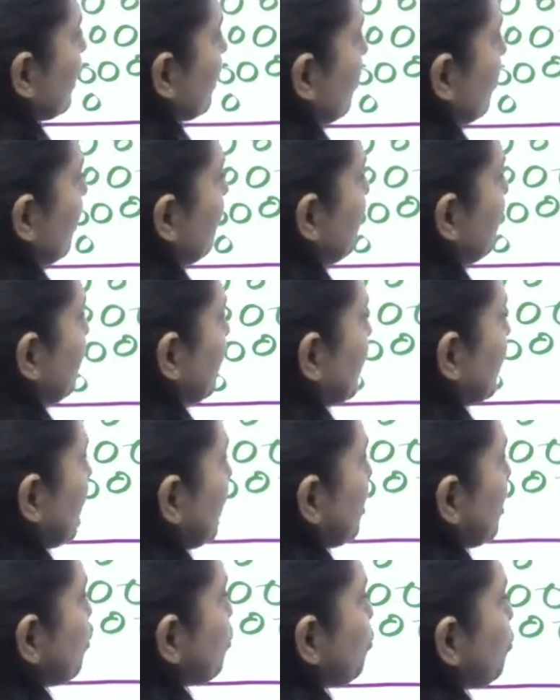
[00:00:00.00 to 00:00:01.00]
डालिए और हमें
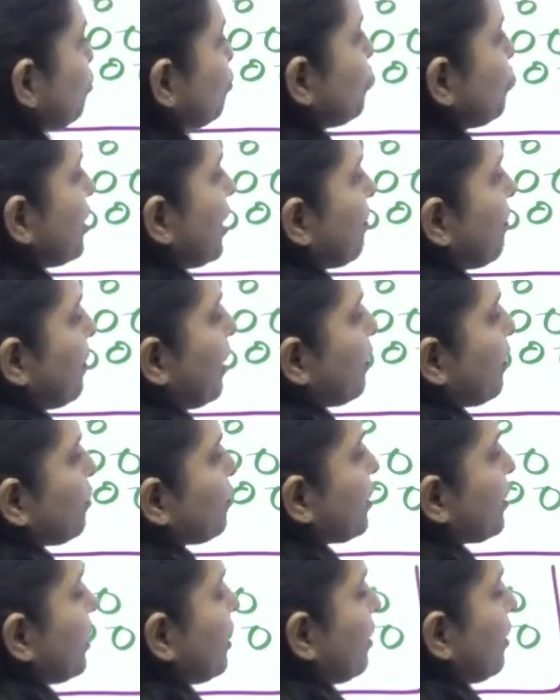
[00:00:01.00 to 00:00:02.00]
पता है कि जो जूट का बैग
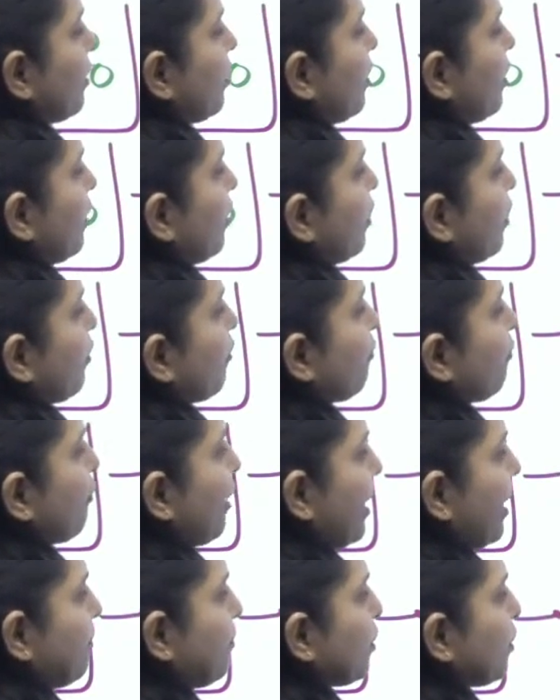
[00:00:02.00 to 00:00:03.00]
होता है
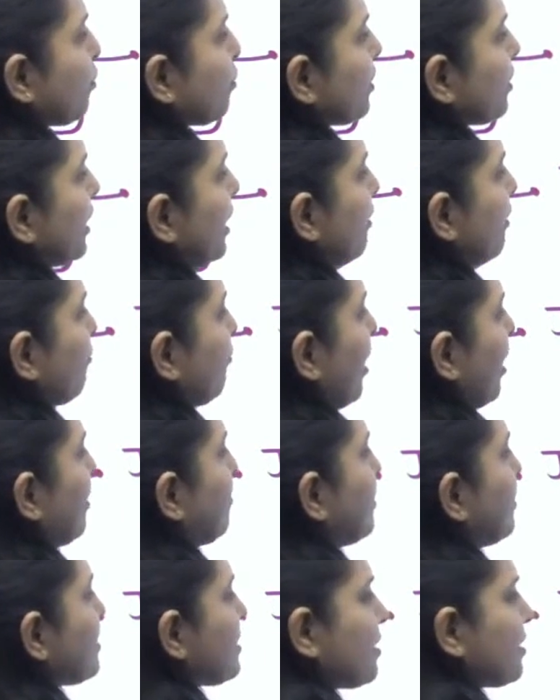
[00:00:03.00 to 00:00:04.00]
फाइबर होते हैं
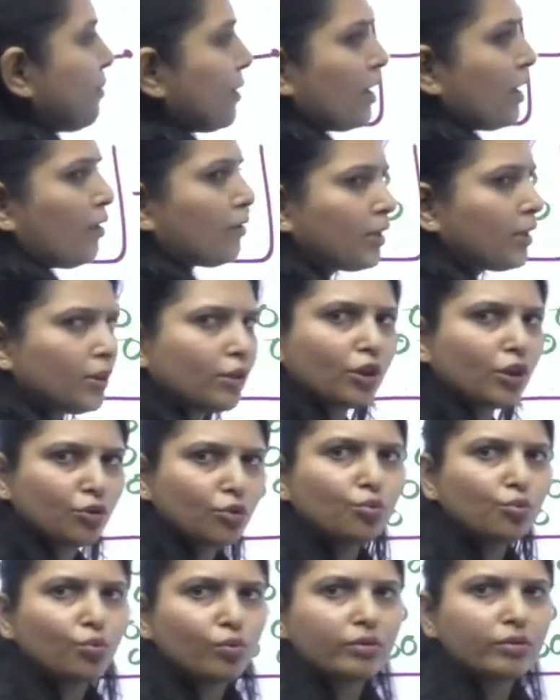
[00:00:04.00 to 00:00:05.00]
फाइबर से बना होता है
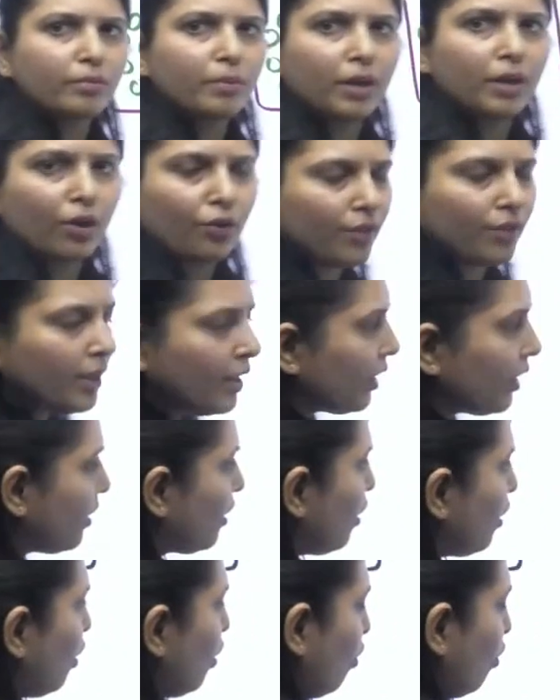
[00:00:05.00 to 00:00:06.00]
तंतुओं से बना होता है
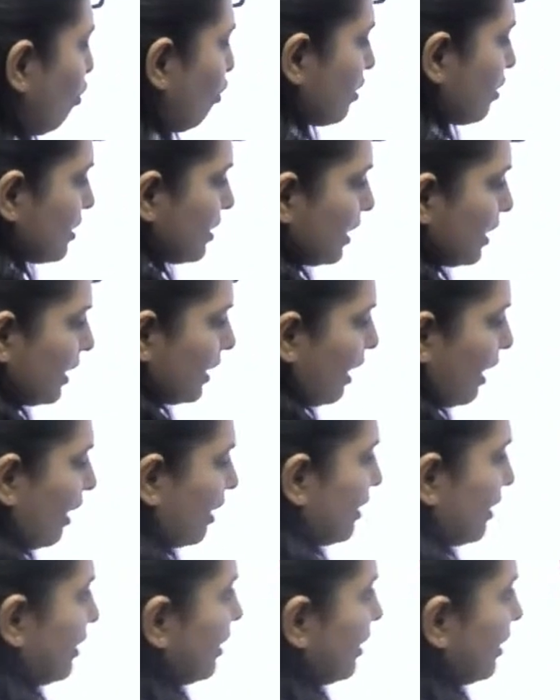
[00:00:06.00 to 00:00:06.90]
और इसने क्या